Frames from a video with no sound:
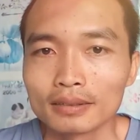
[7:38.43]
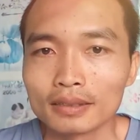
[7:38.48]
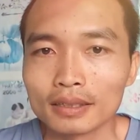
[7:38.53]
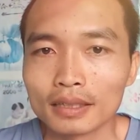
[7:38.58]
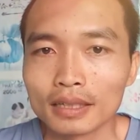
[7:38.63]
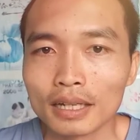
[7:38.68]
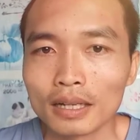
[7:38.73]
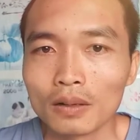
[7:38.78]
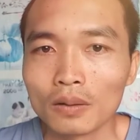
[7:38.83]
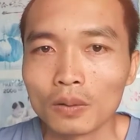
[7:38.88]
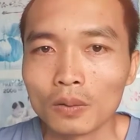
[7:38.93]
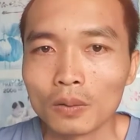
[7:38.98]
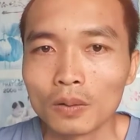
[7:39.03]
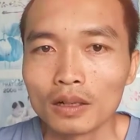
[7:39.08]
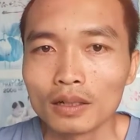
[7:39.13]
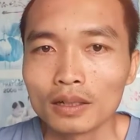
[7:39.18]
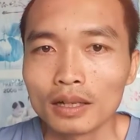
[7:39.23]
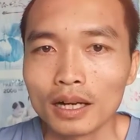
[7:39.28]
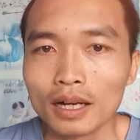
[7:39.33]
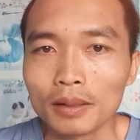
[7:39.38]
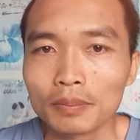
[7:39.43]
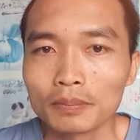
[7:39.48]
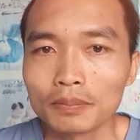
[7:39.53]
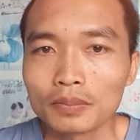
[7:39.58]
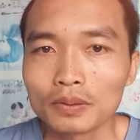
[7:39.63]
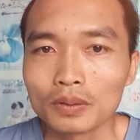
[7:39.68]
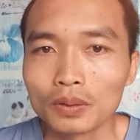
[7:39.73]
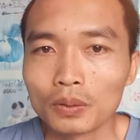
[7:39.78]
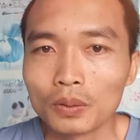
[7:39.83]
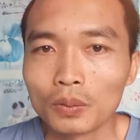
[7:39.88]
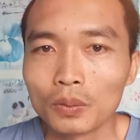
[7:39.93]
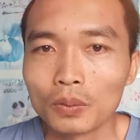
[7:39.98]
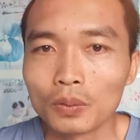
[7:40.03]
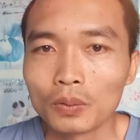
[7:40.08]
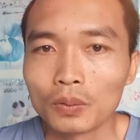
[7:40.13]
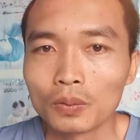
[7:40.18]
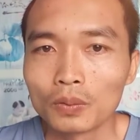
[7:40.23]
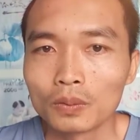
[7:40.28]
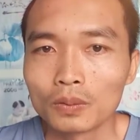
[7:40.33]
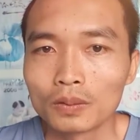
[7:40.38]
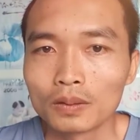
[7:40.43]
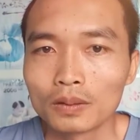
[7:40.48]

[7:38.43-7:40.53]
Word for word: Những cây lúa hấp thu